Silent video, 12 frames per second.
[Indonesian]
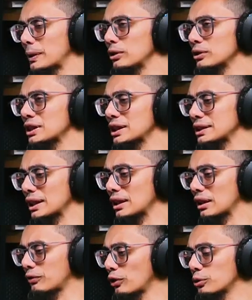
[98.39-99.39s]
Bayu
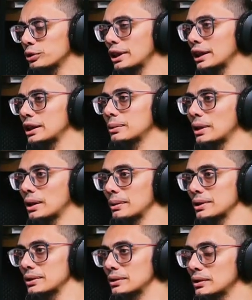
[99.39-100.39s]
secara fokus yang ada di mana
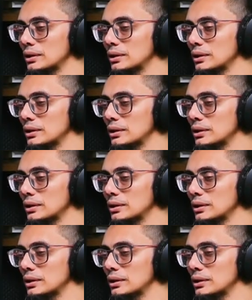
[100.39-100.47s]
Mas?